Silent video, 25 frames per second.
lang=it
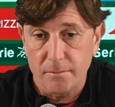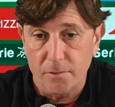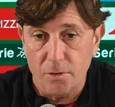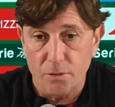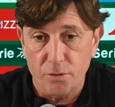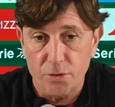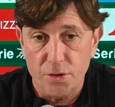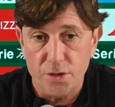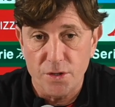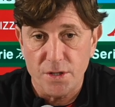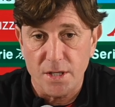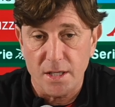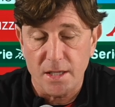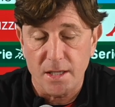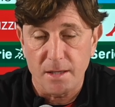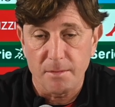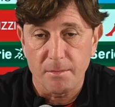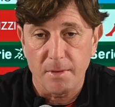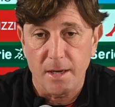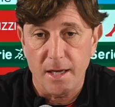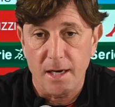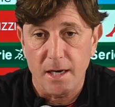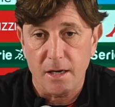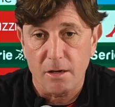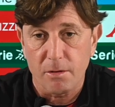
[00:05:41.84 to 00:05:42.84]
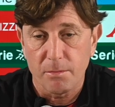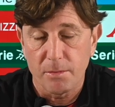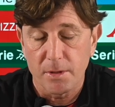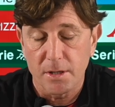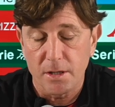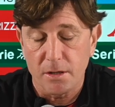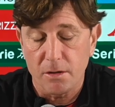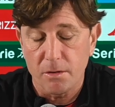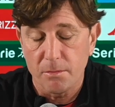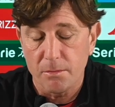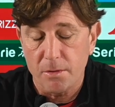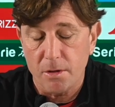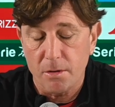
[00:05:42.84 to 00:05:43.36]
ogni settimana,
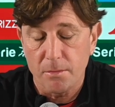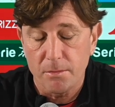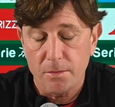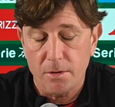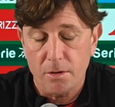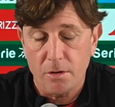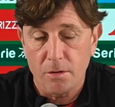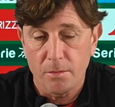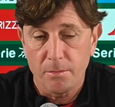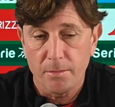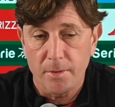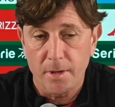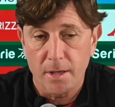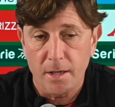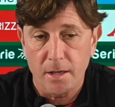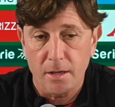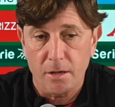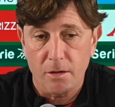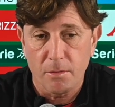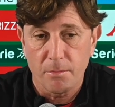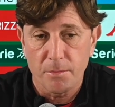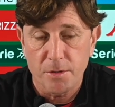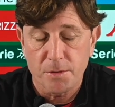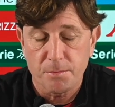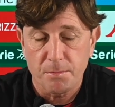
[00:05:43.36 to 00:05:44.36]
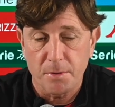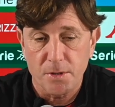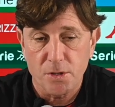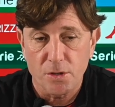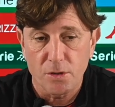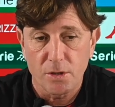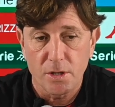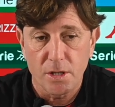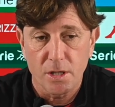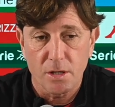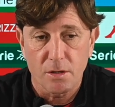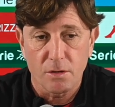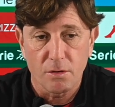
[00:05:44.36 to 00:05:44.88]
come, come, come, come,
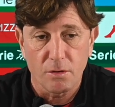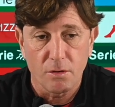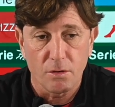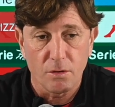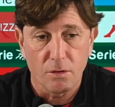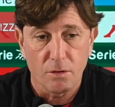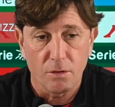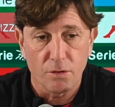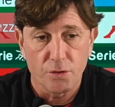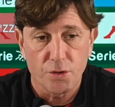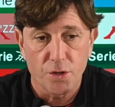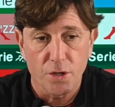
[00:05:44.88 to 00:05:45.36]
spesso dico,